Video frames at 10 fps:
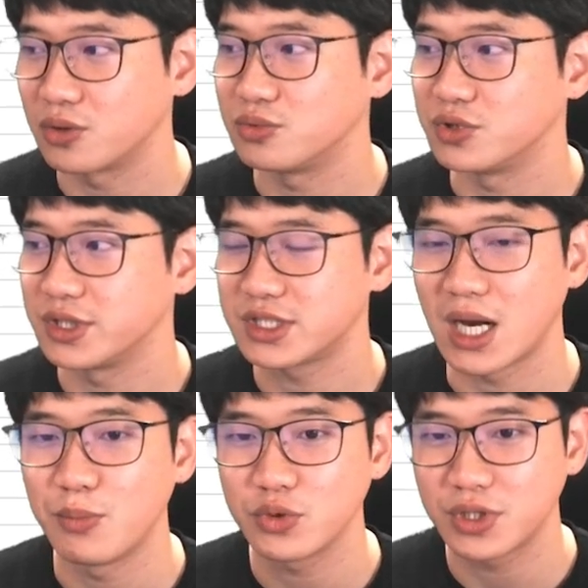여러분들이
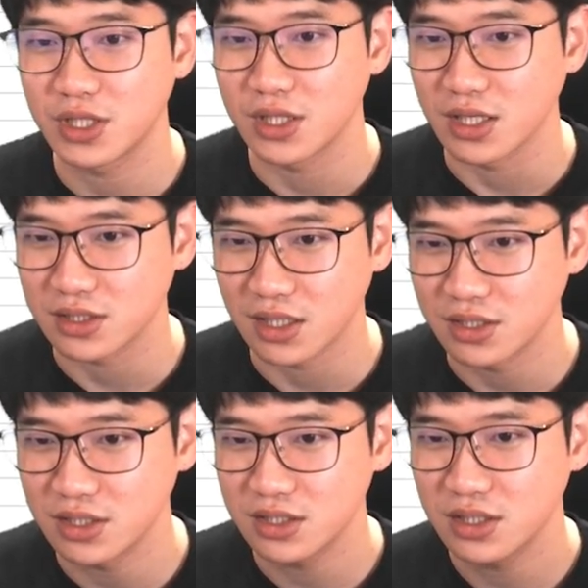잘못된
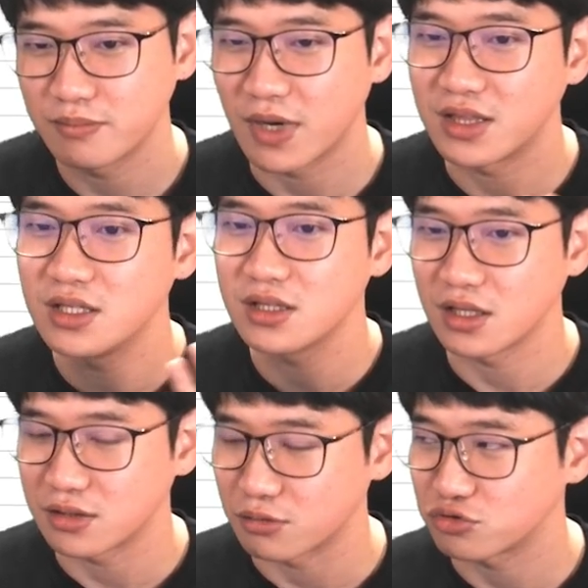데이터는 맞는
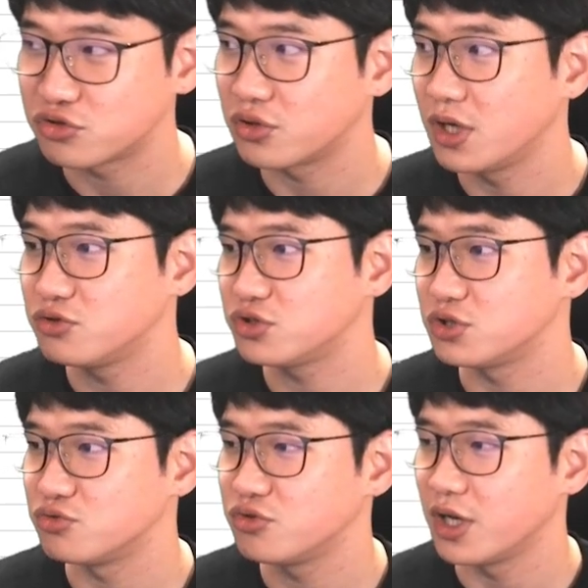데이터로 수정을
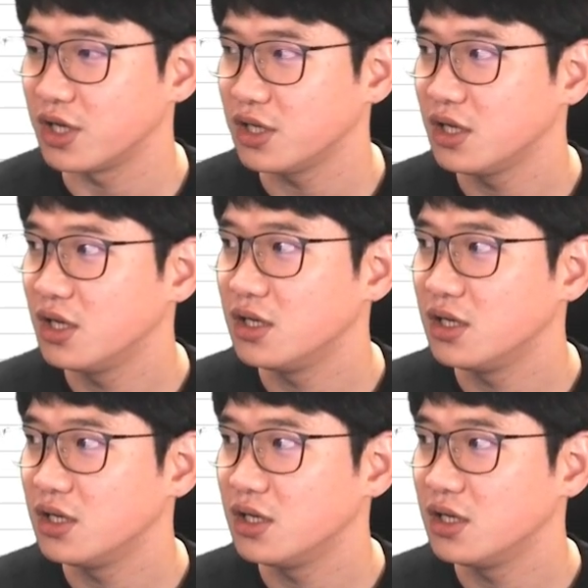해주신 후에